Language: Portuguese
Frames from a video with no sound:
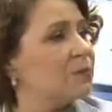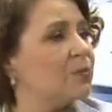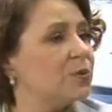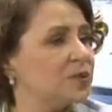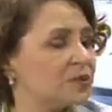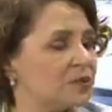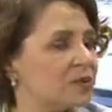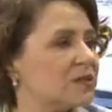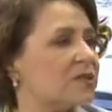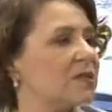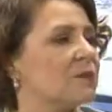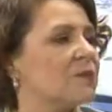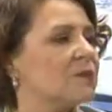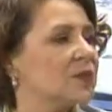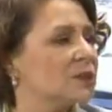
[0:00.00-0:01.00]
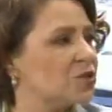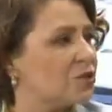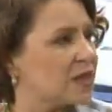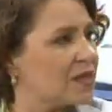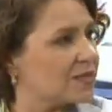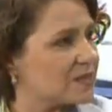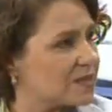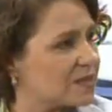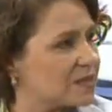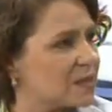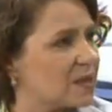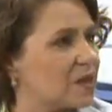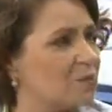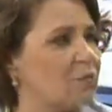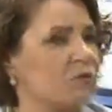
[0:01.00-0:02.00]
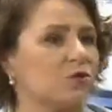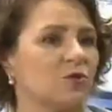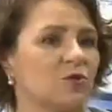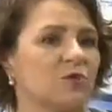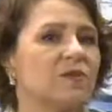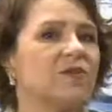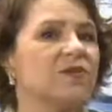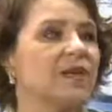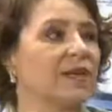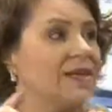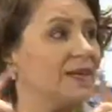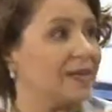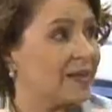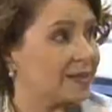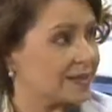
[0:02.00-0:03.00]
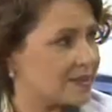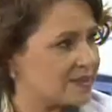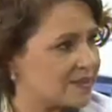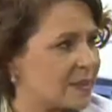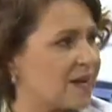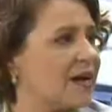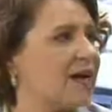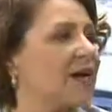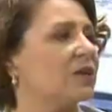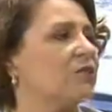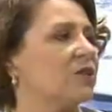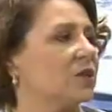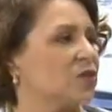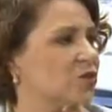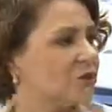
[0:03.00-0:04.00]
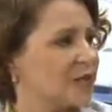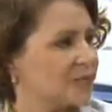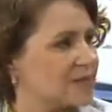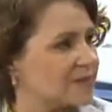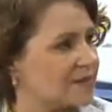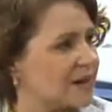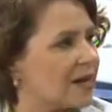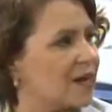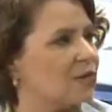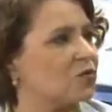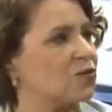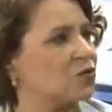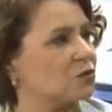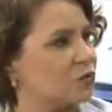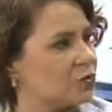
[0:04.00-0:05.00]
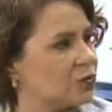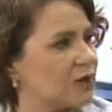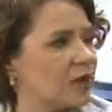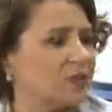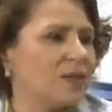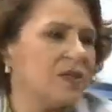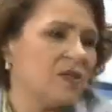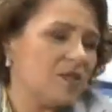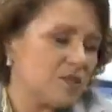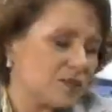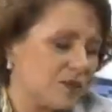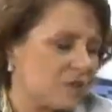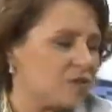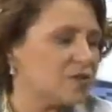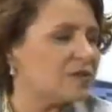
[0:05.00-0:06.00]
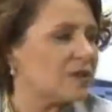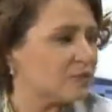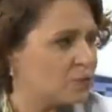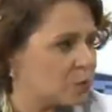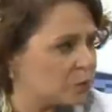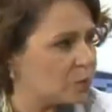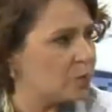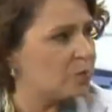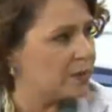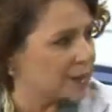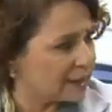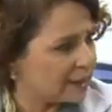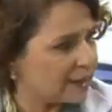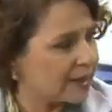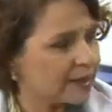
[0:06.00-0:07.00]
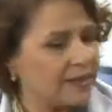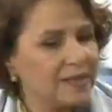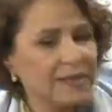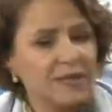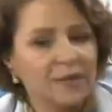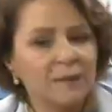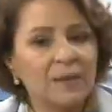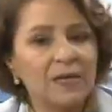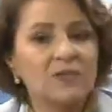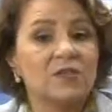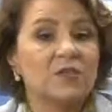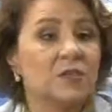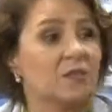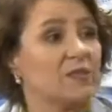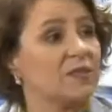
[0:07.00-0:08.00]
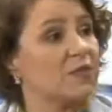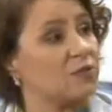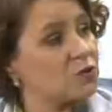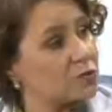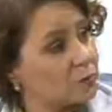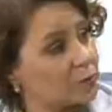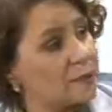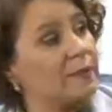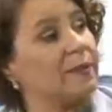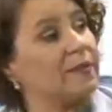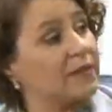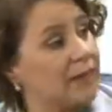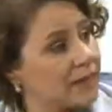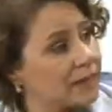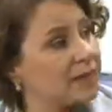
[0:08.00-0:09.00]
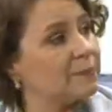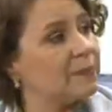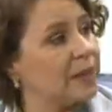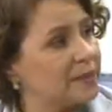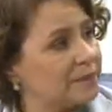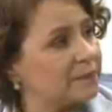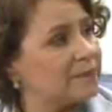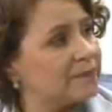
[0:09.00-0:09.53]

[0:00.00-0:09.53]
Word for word: Por isso que nós temos regionalização, o SUS hierarquizado, regionalizado, estruturado. Isso falando de saúde pública, né? Mas nós temos a saúde suplementar também.